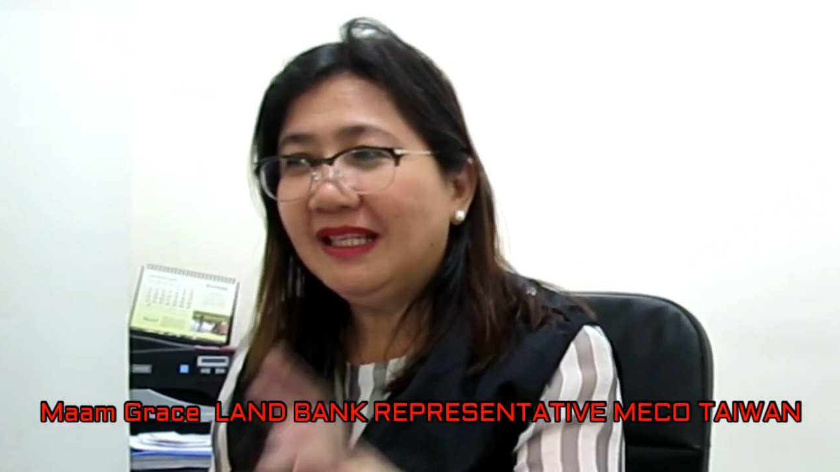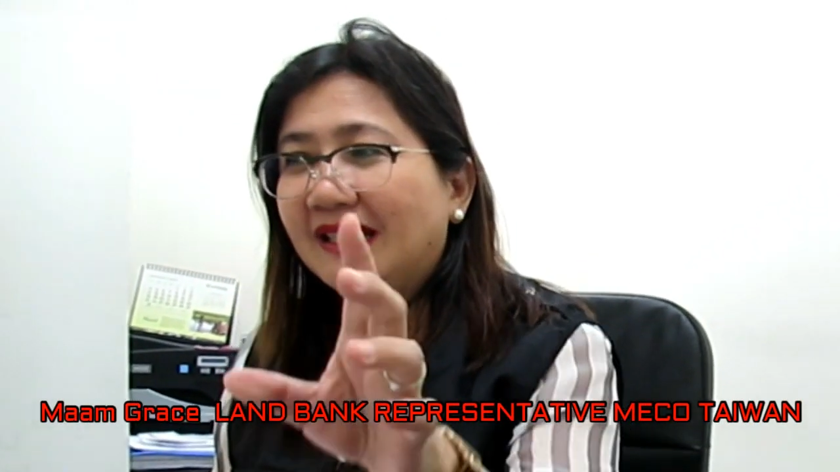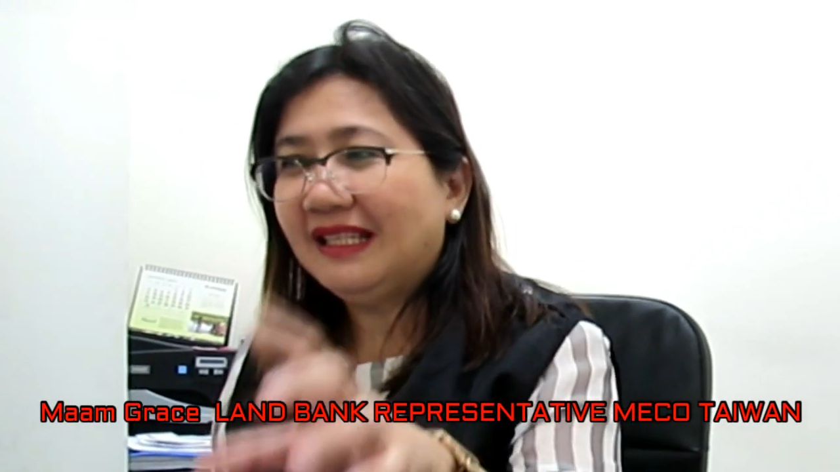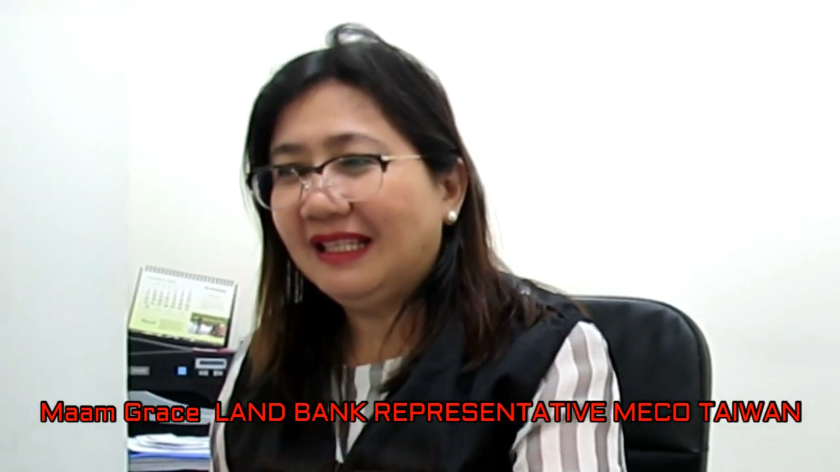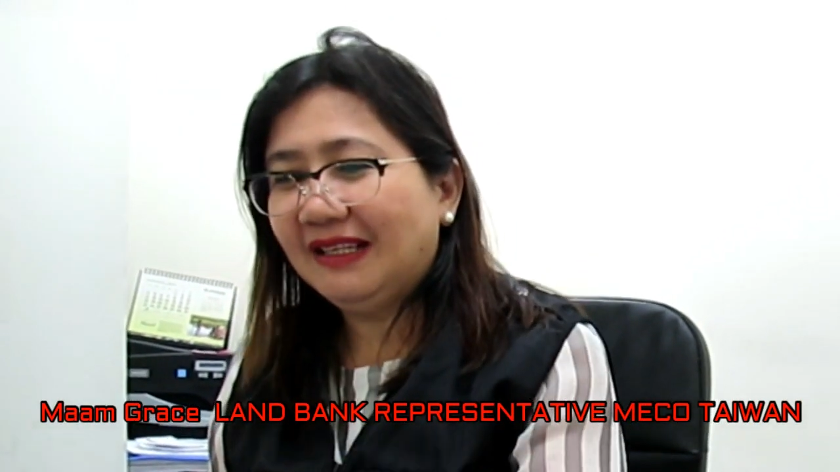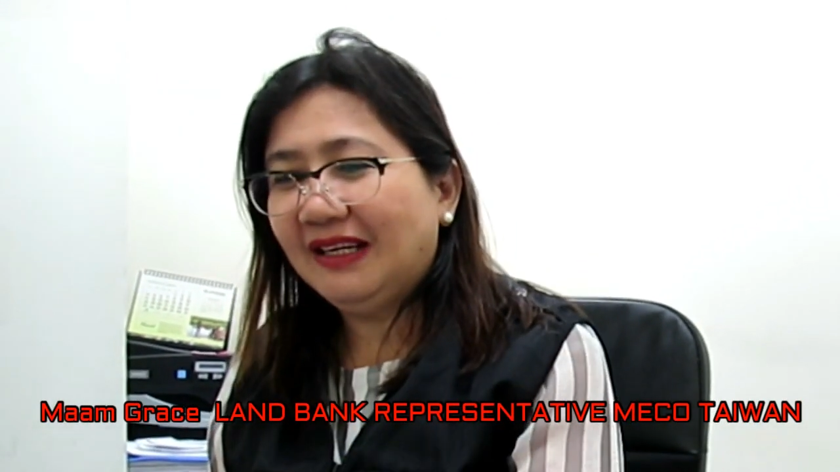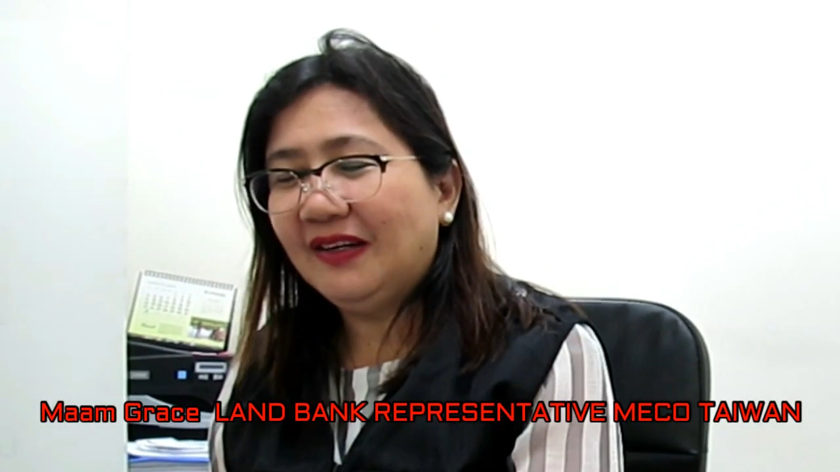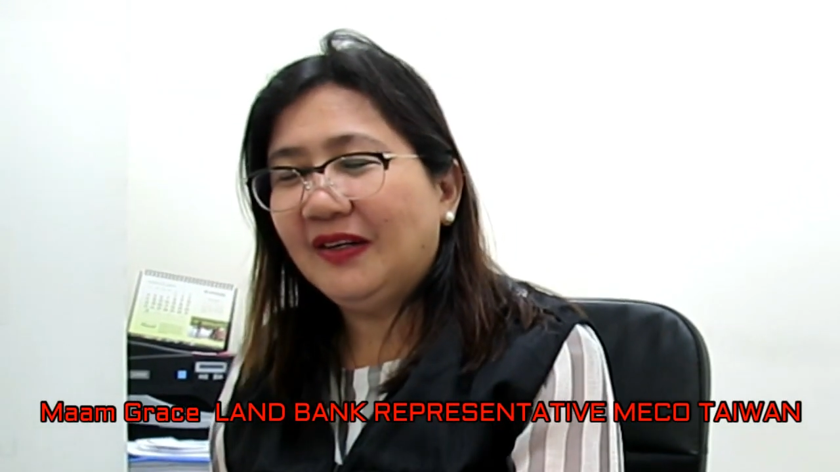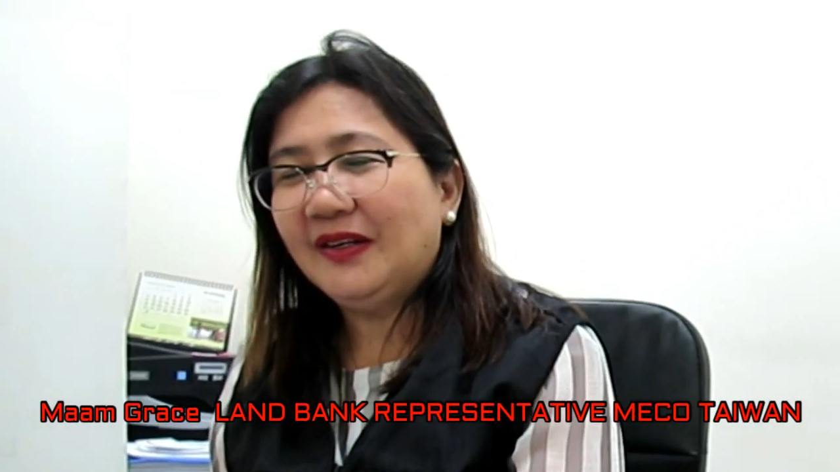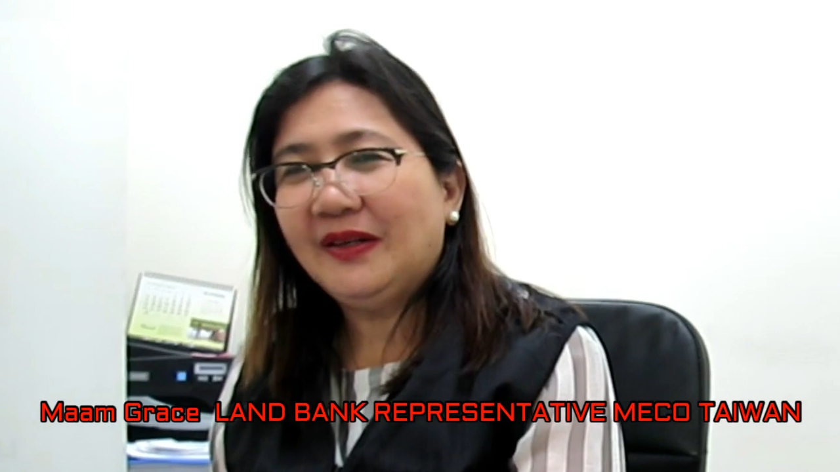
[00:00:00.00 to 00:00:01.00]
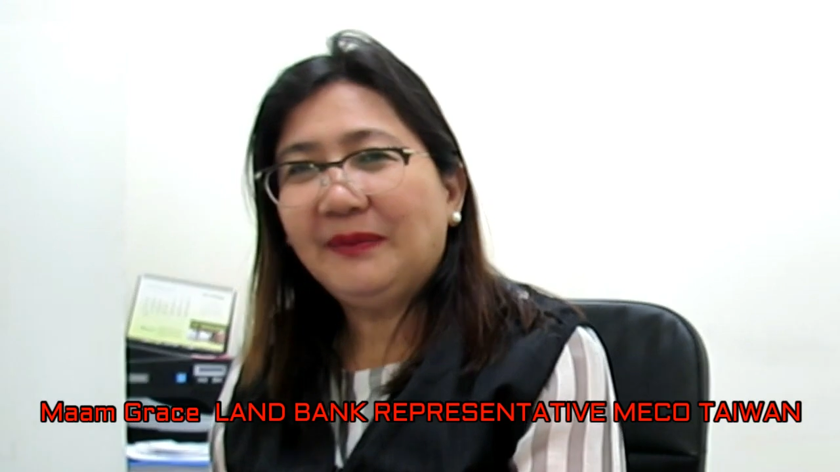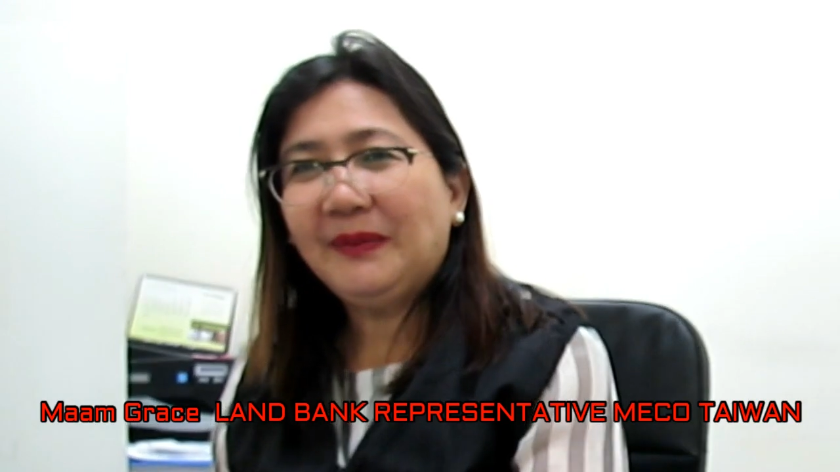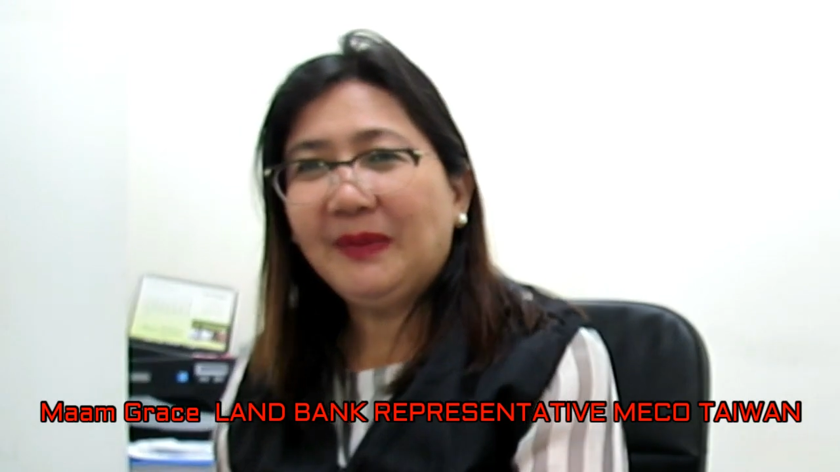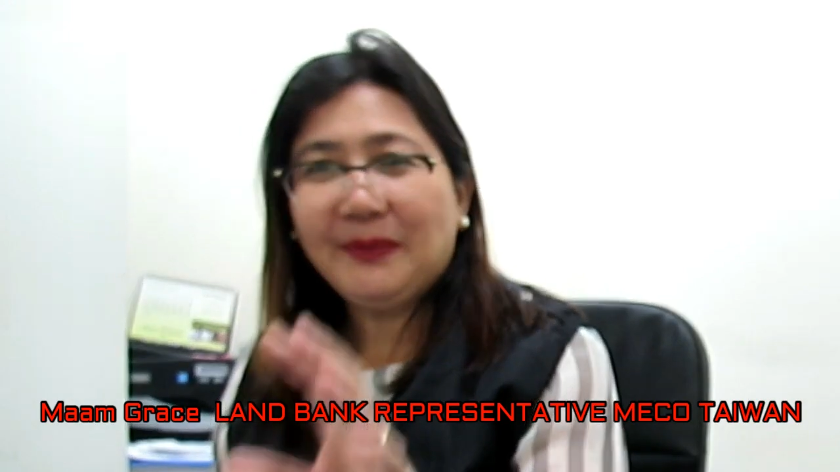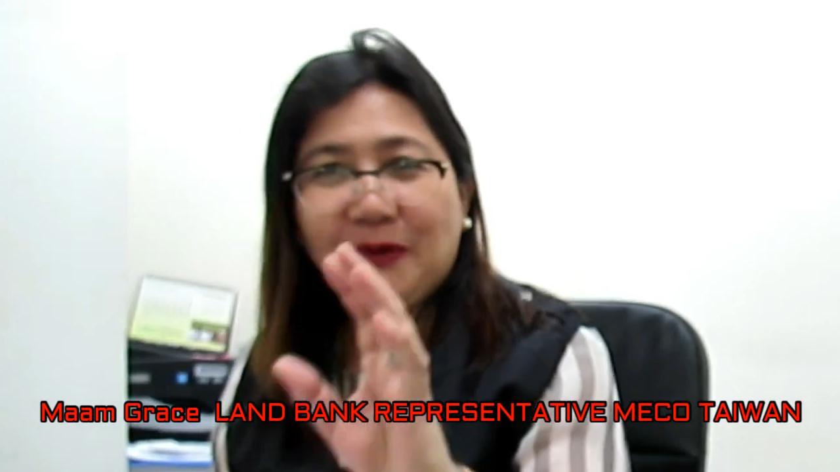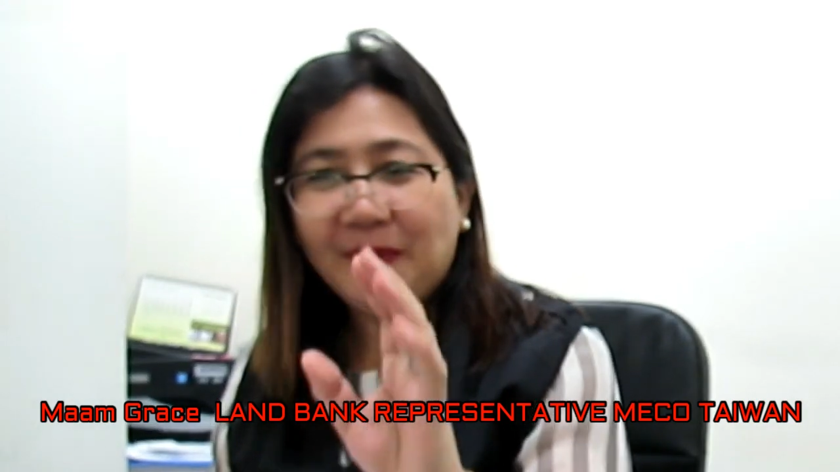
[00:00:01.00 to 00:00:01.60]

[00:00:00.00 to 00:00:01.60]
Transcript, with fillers: Humid ID. Uh, so, yun yung...